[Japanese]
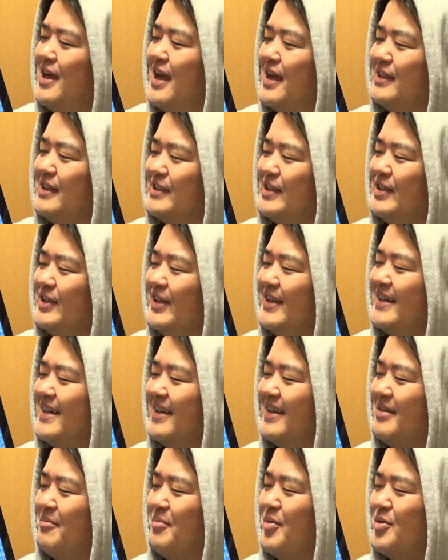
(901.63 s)
いやすい
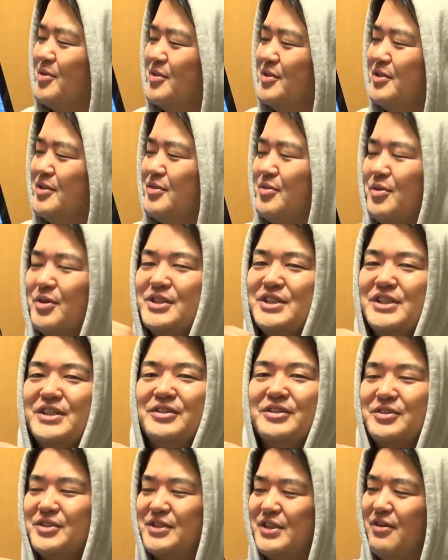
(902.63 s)
かな僕個
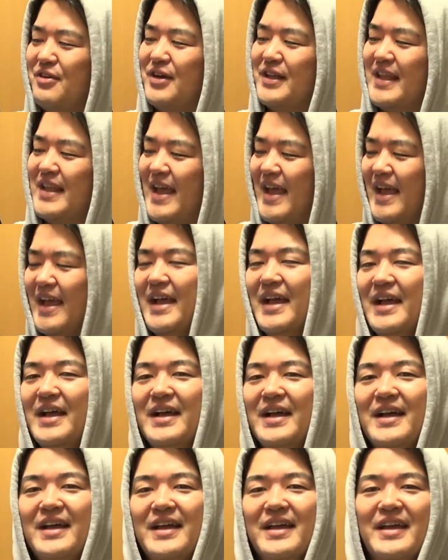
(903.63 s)
人としてはね、
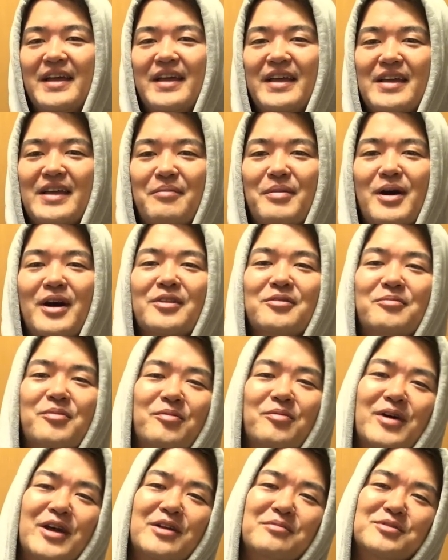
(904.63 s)
えー、ヤマハの
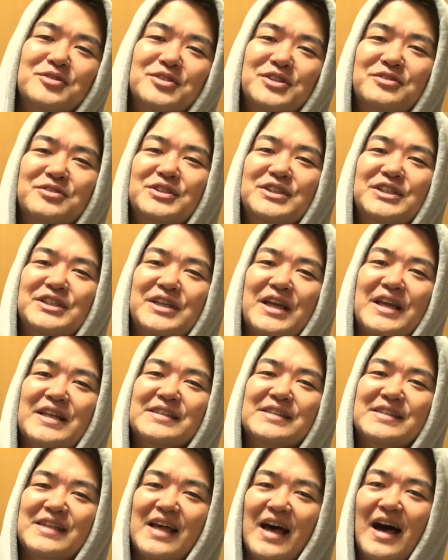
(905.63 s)

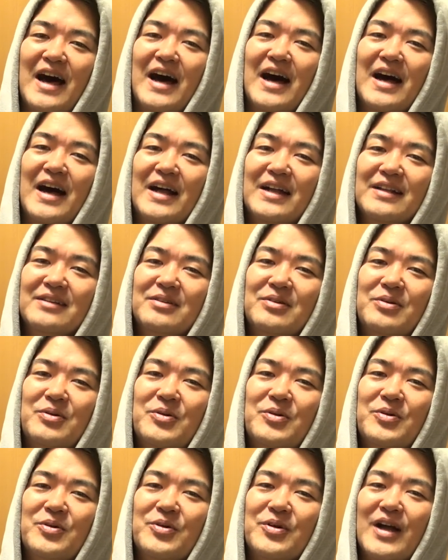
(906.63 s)
モバイルミュージックシーケンサーの
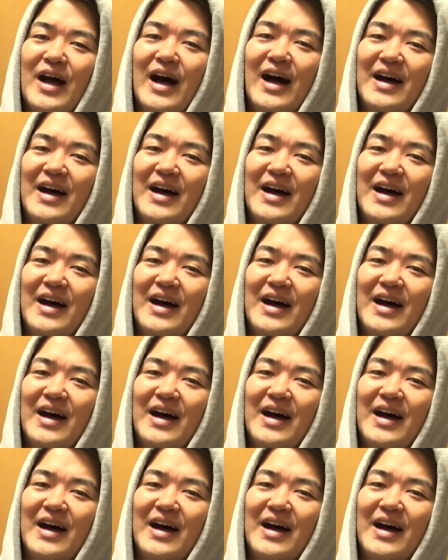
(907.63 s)
方が